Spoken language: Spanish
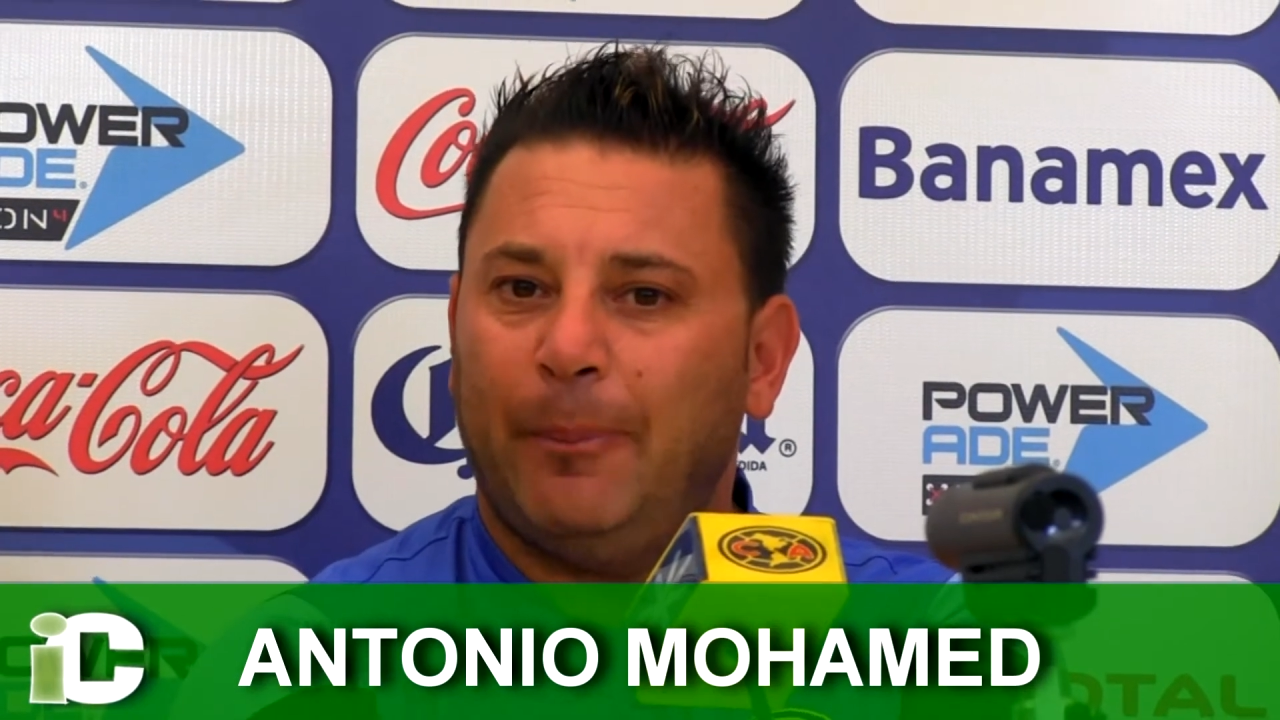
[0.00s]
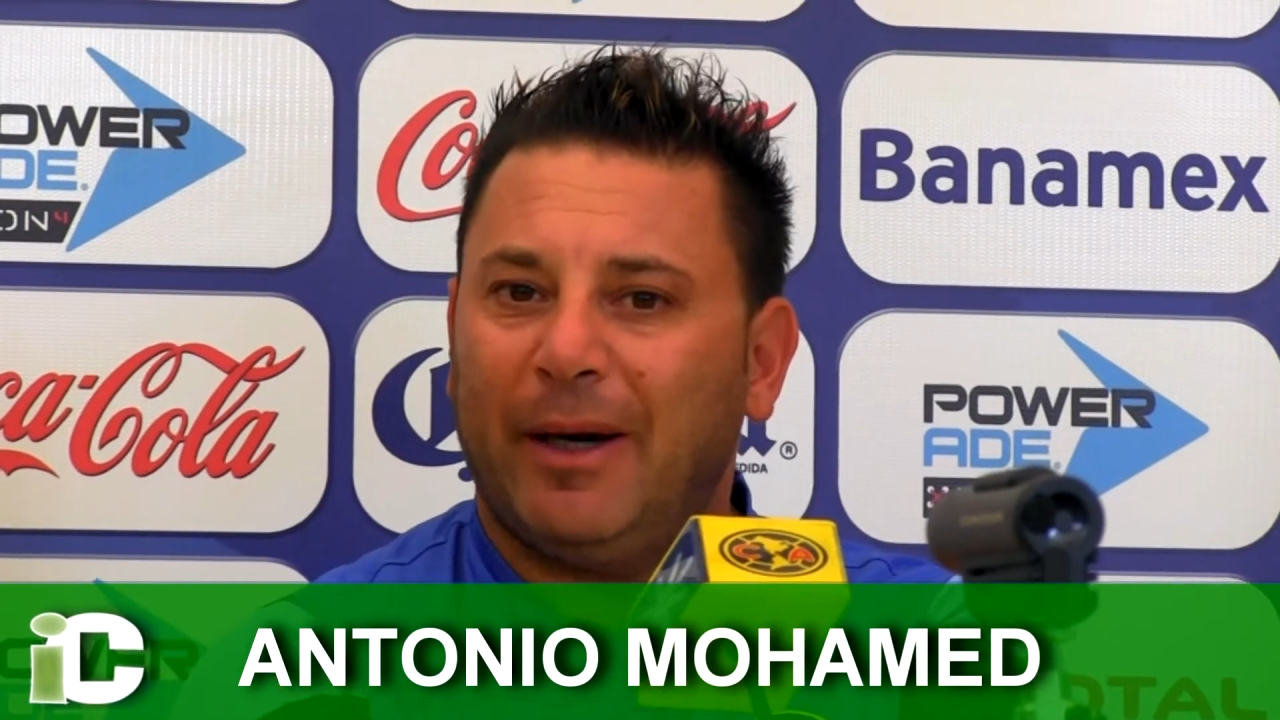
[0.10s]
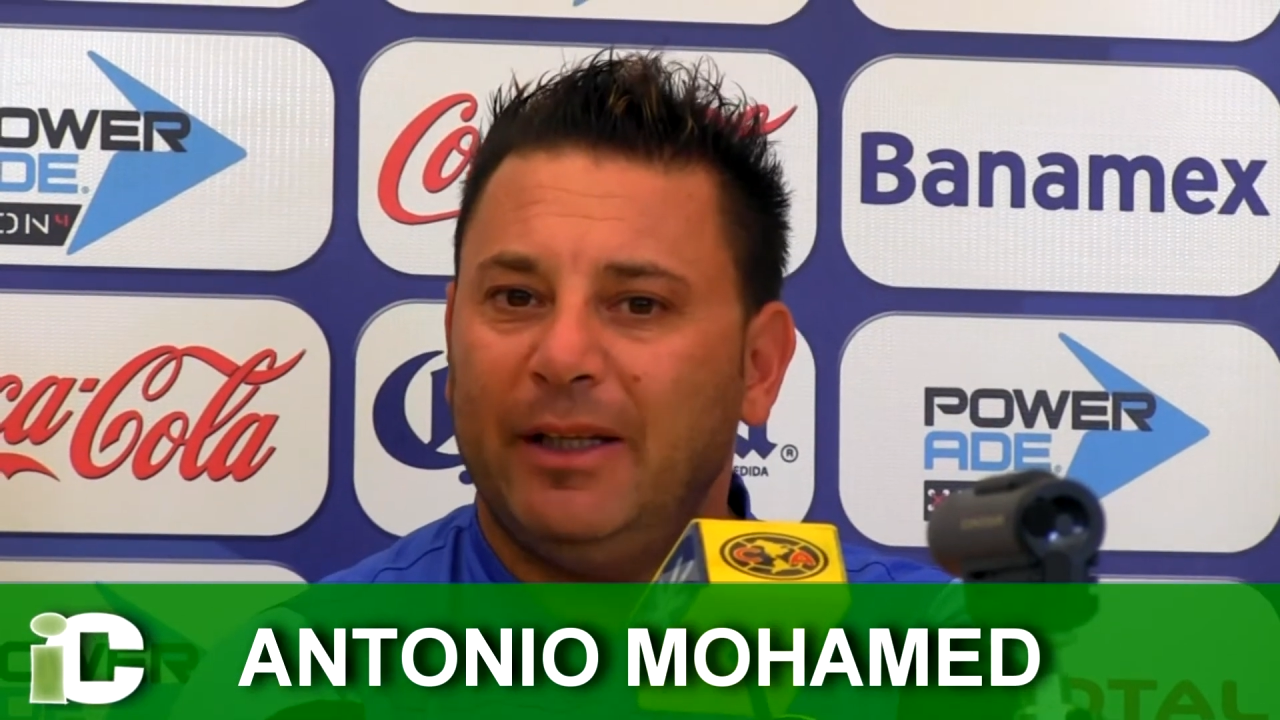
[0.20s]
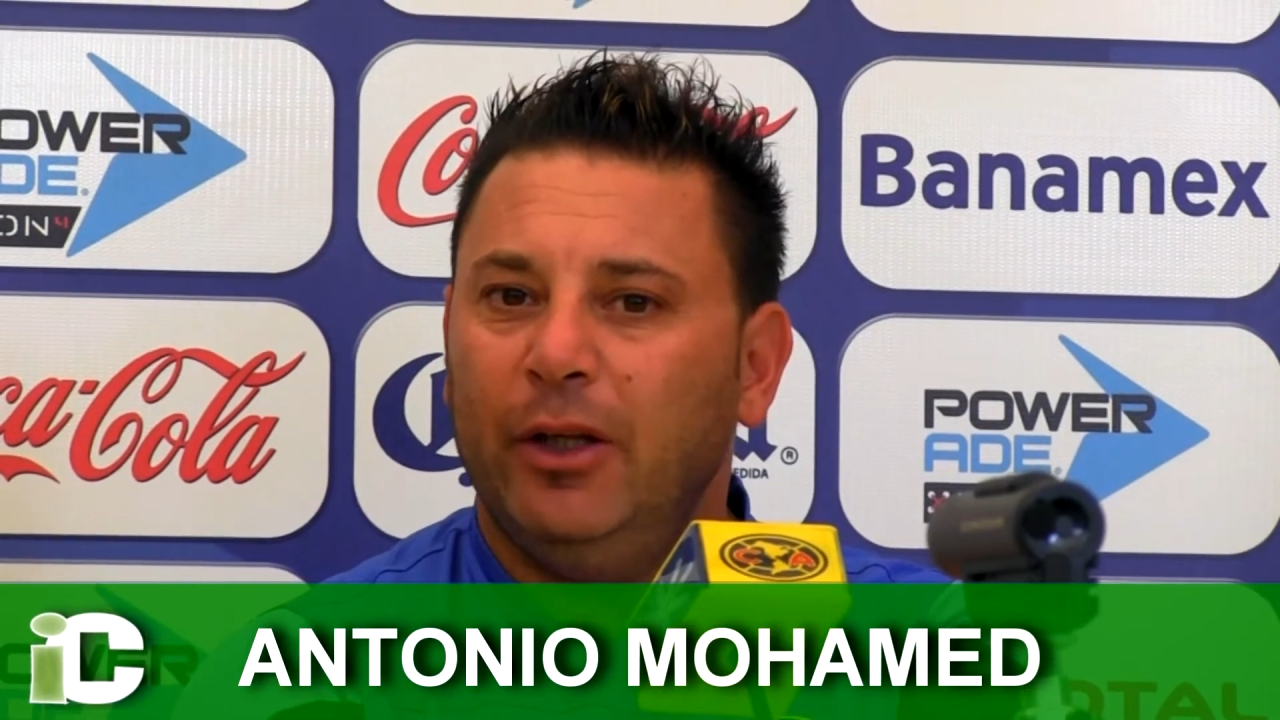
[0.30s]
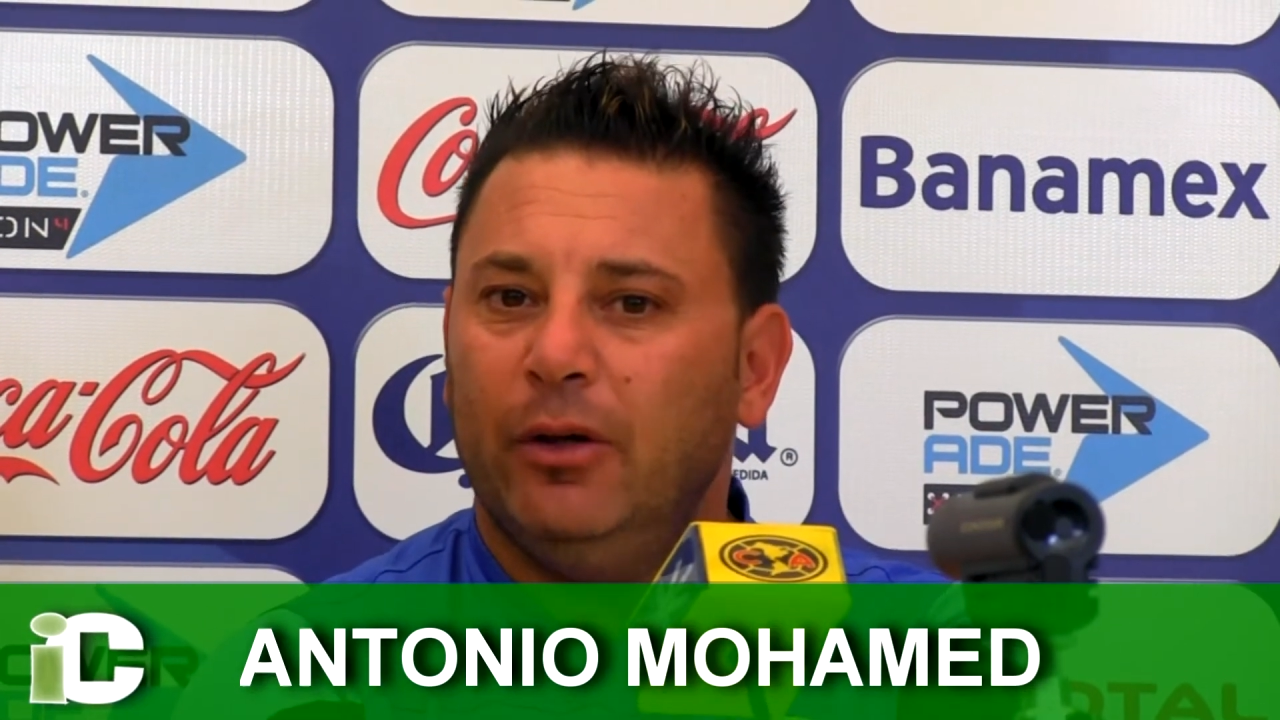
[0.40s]

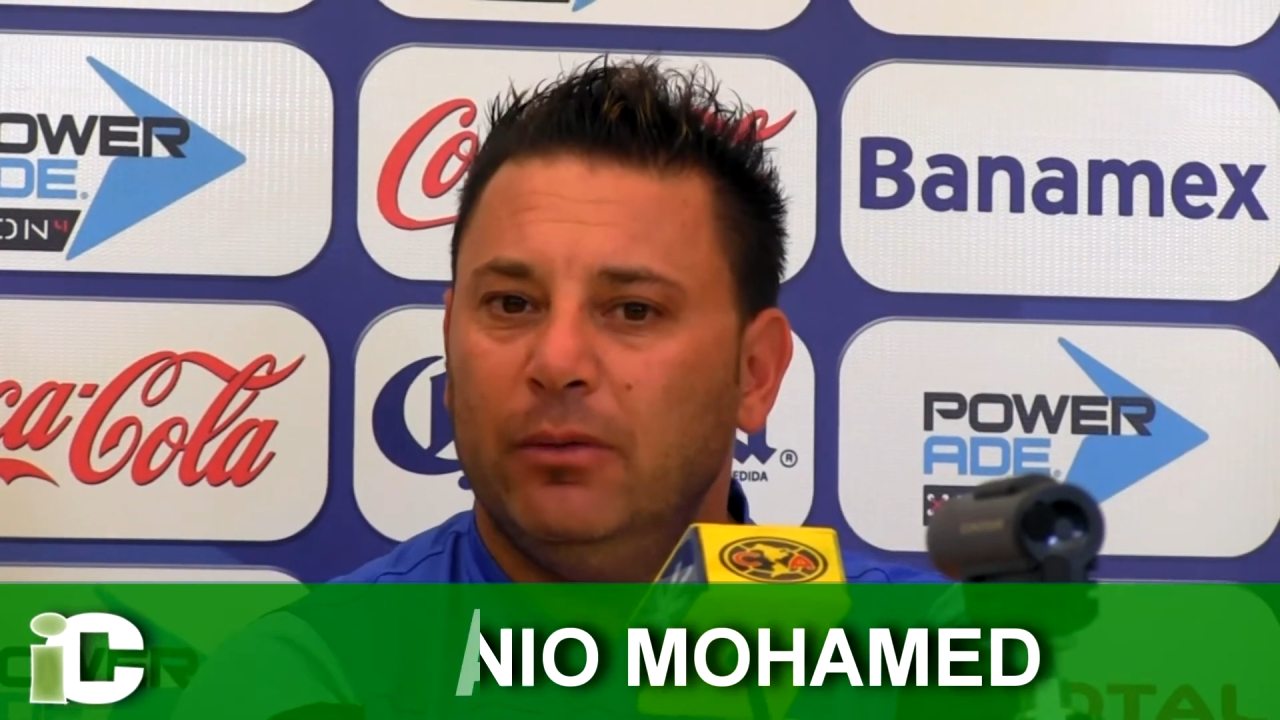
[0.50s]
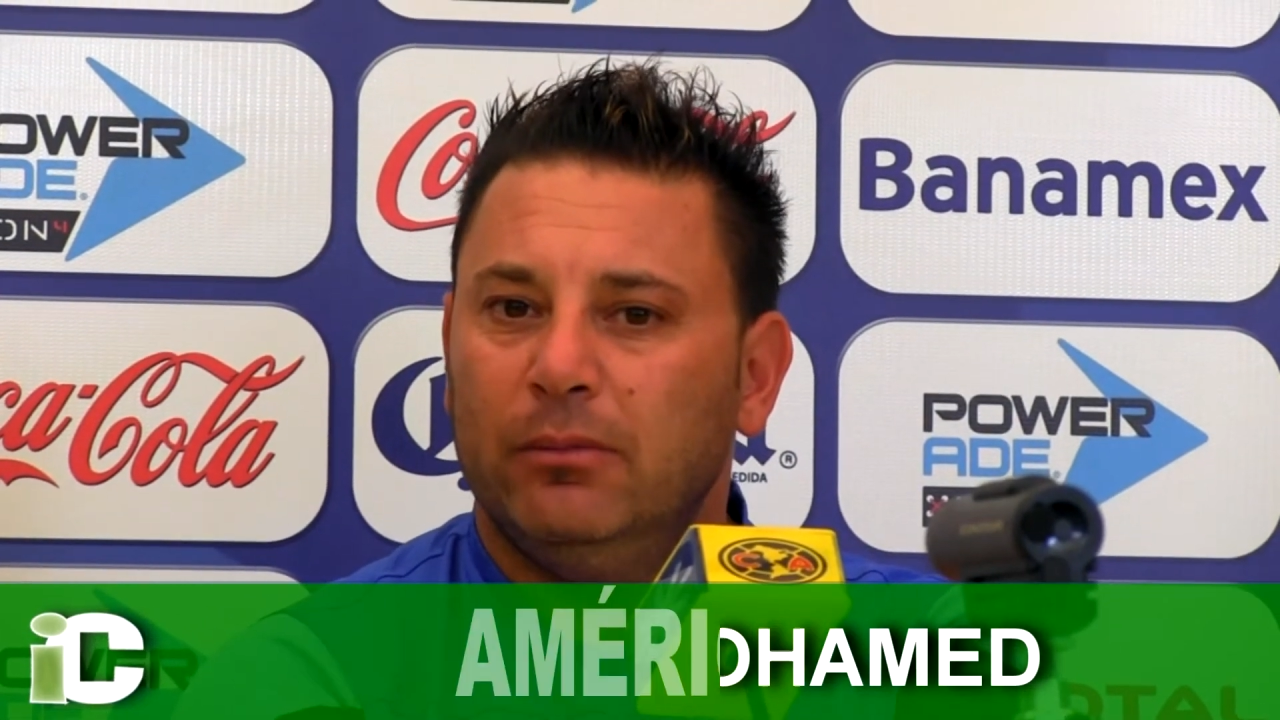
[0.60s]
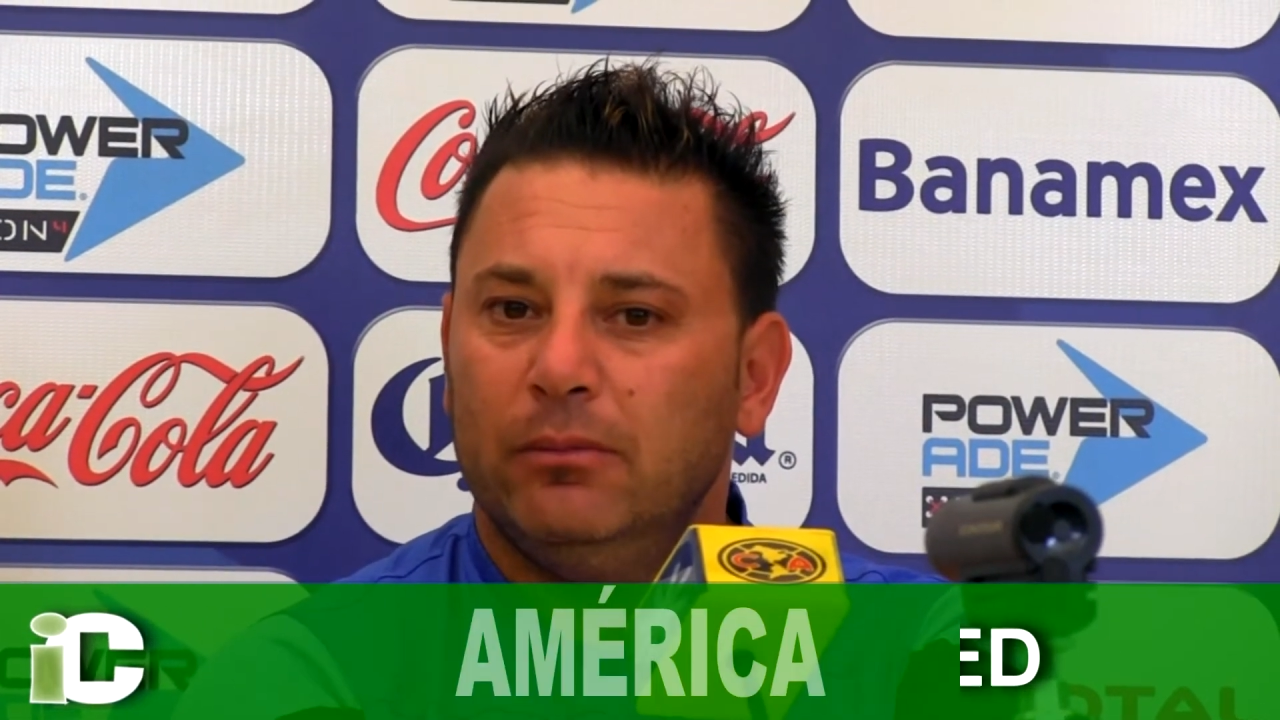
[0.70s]
partido